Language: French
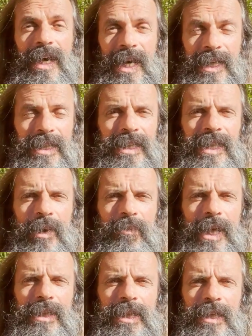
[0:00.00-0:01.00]
à qui
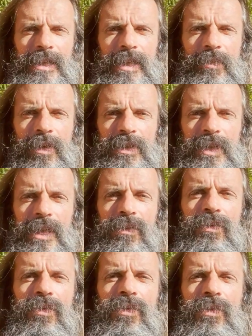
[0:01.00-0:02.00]
appartiennent ces pensées
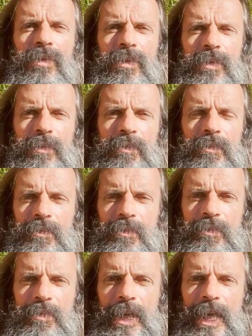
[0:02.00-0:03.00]
Où
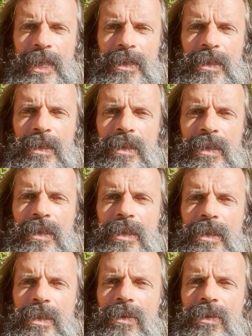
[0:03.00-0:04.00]
prennent
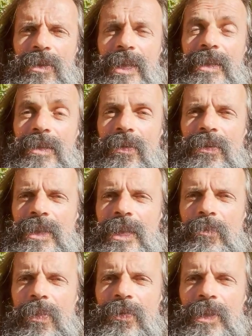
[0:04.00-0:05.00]
euh, naissance
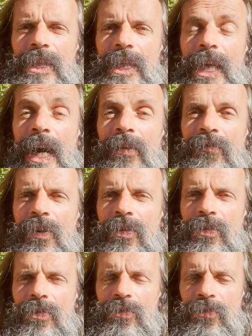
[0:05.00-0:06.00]
ces pensées avant
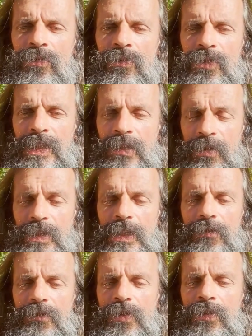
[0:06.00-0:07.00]
que nous nous
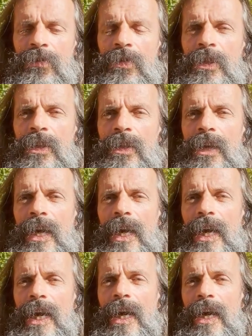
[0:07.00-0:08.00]
identifions
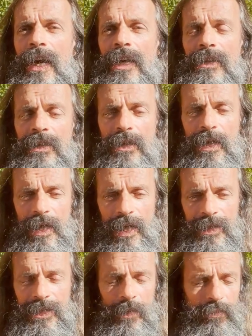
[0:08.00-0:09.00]
à,
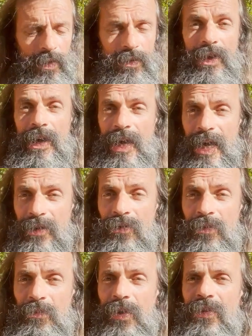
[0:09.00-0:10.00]
à
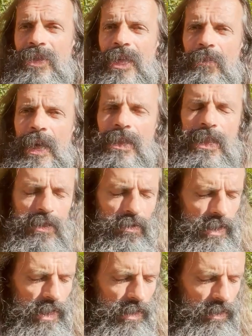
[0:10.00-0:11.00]
une pensée
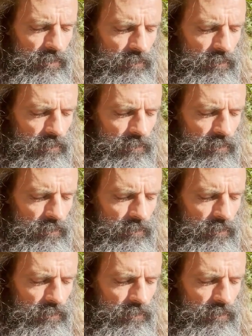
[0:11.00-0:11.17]
particulière